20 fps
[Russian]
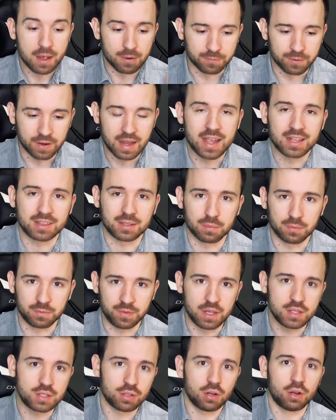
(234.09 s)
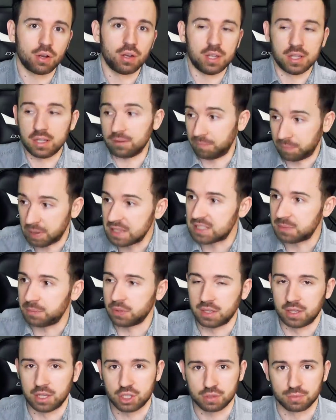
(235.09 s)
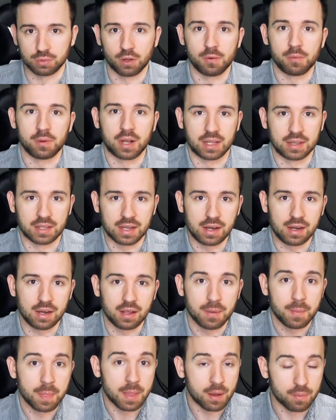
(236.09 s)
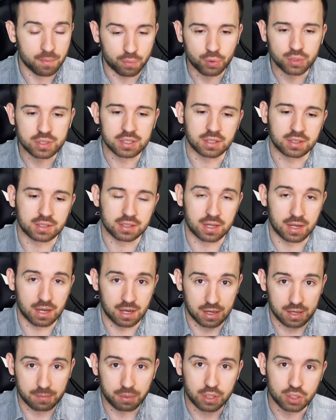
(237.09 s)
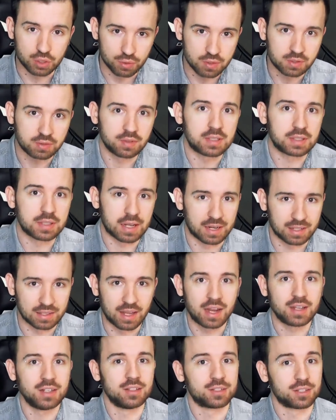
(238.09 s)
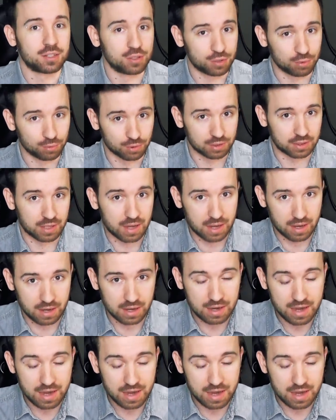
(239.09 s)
В этом видео и, в принципе, на нашем новом канале будет э, присутствовать иногда нецензурная